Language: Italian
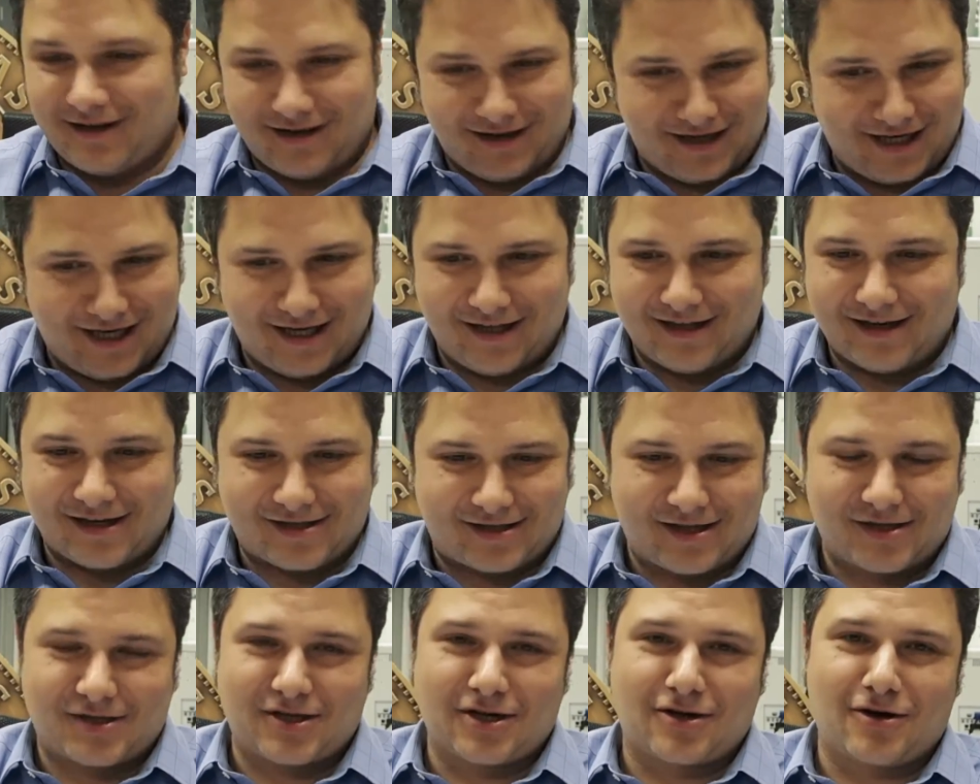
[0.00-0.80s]
La
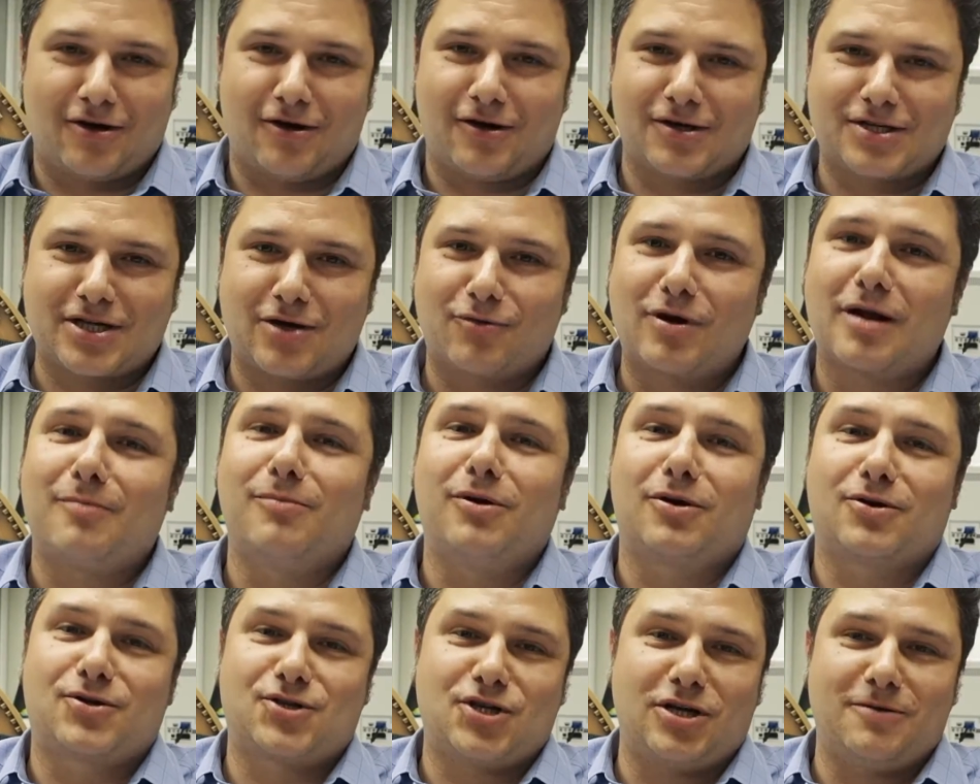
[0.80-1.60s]
stessa cosa, una
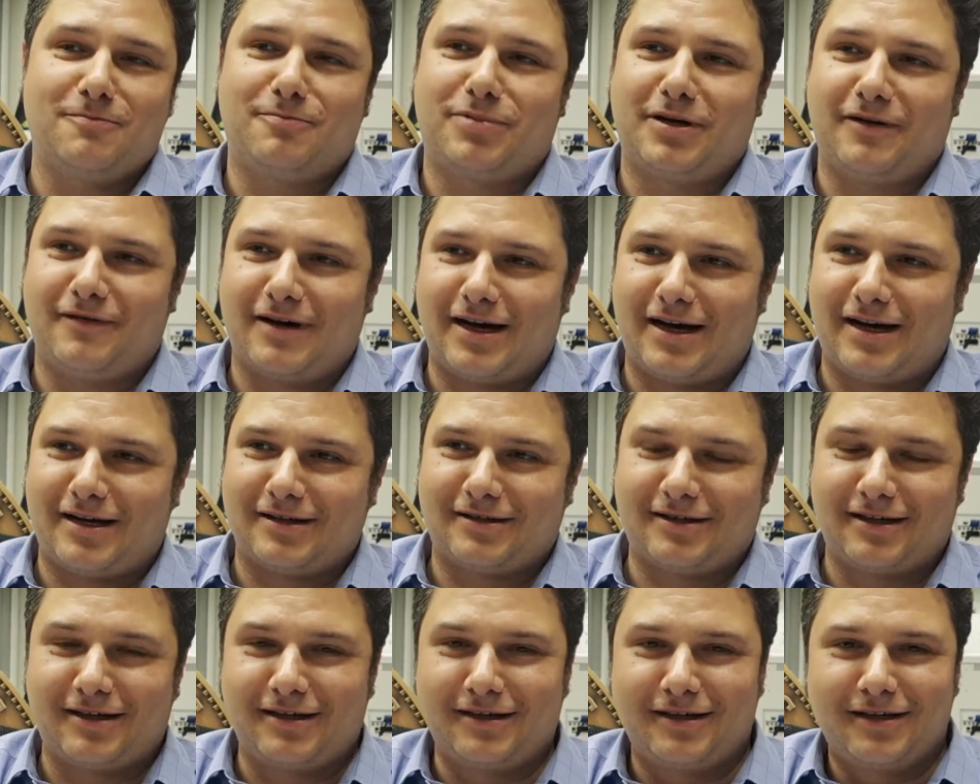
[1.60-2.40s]
blockchain
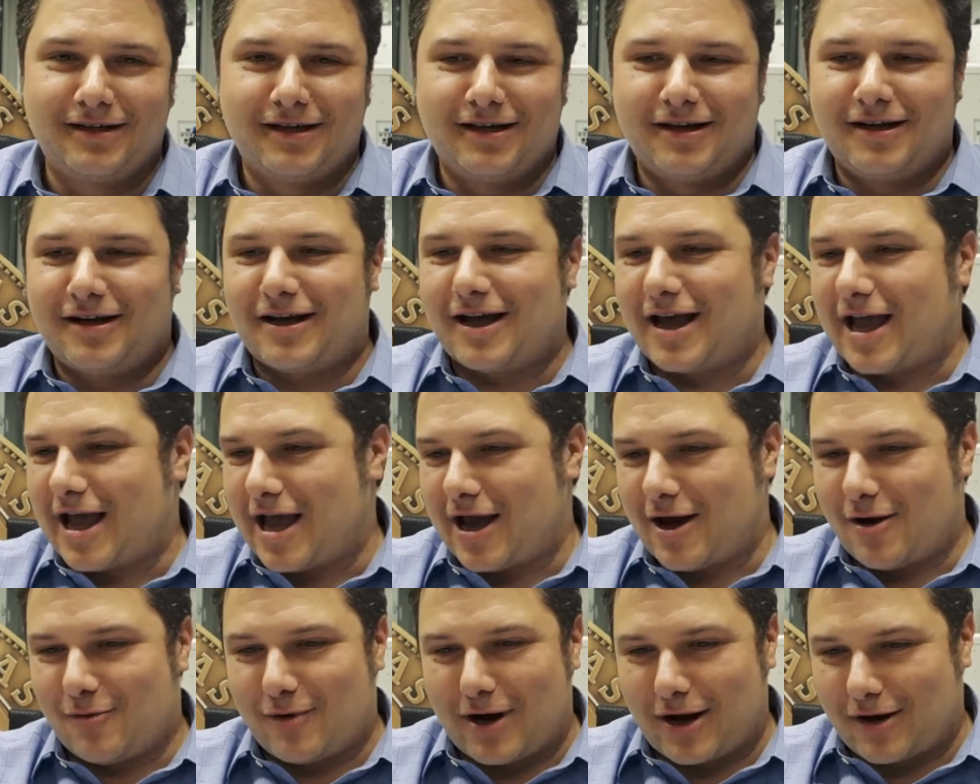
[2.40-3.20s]
privata
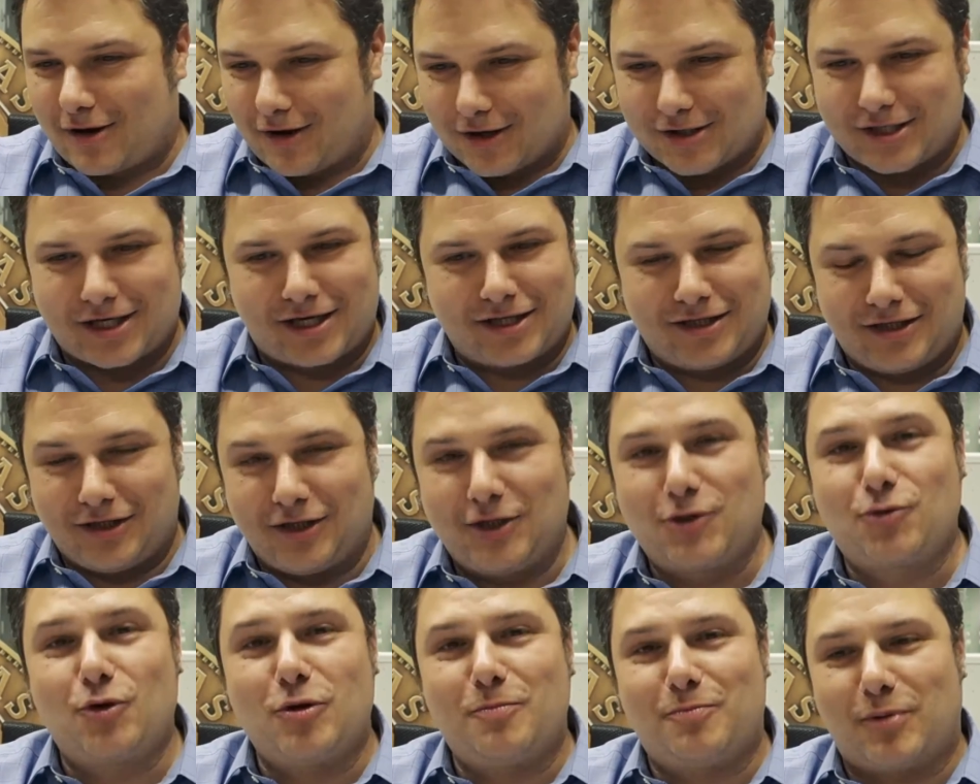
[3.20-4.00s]
è una cosa che,
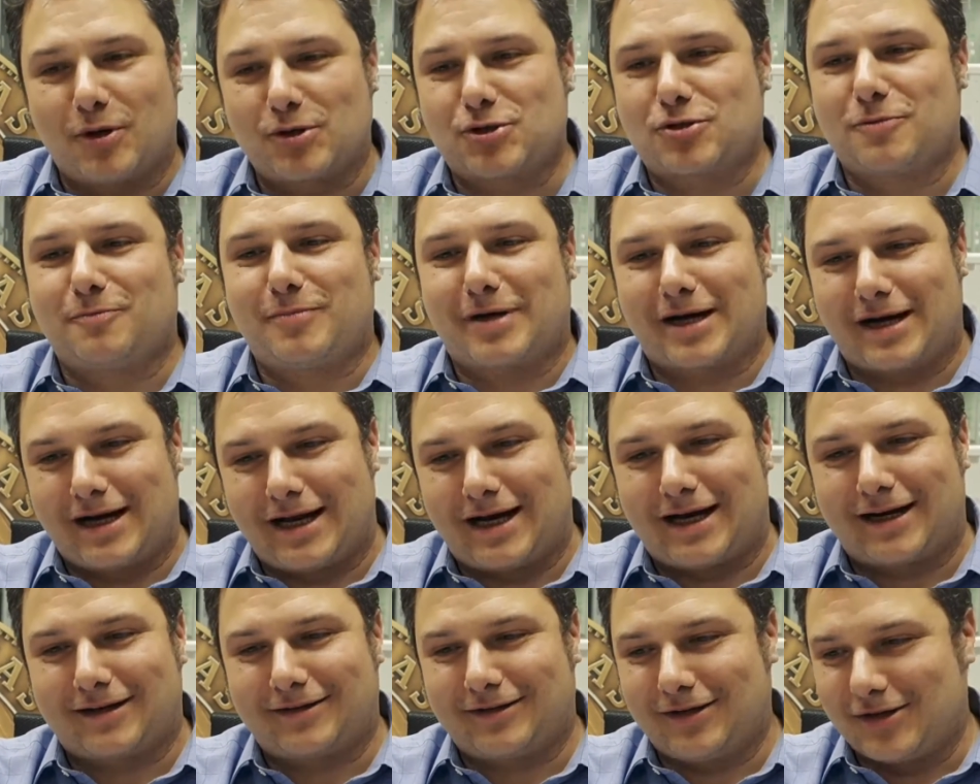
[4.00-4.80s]
di cui posso
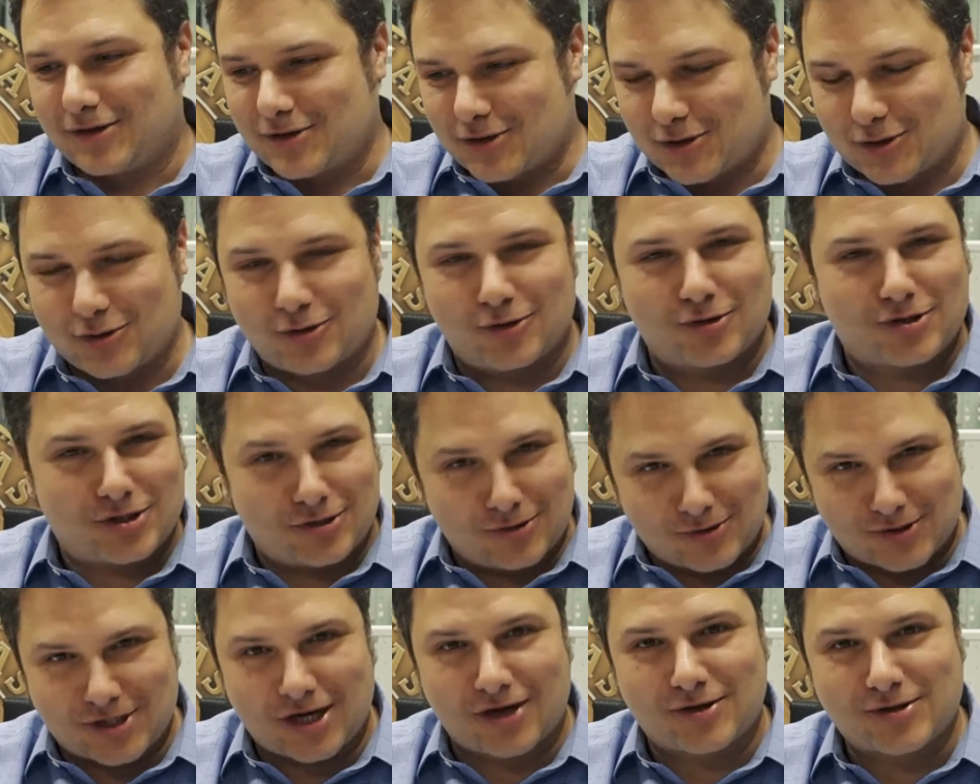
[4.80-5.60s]
parlarti solo se
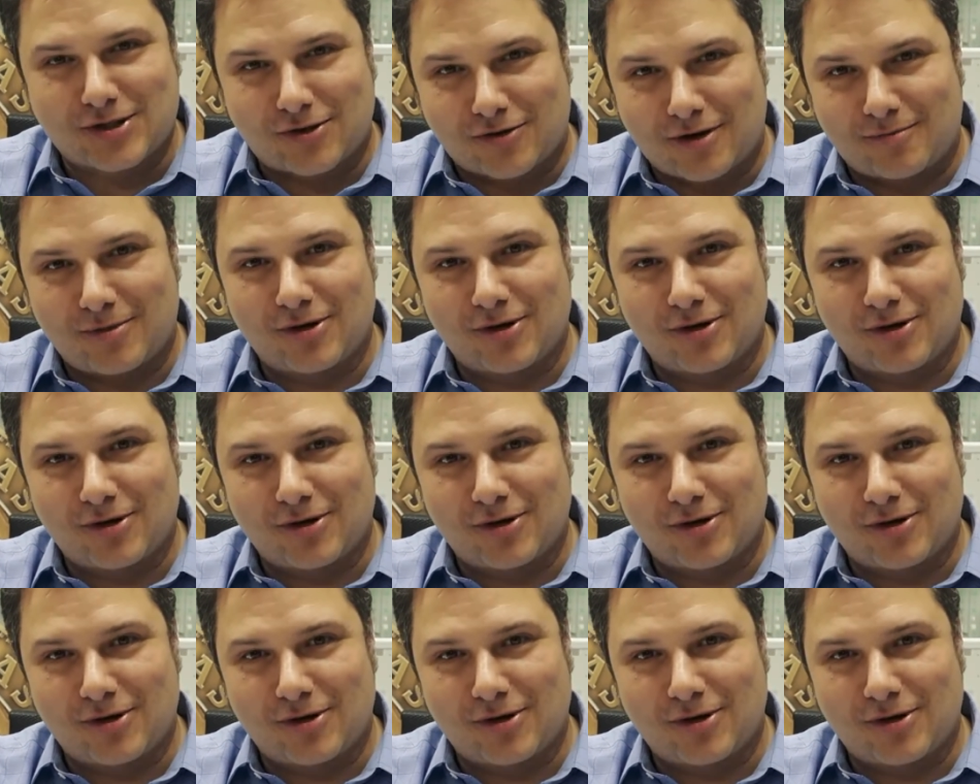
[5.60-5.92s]
non sai cos'è una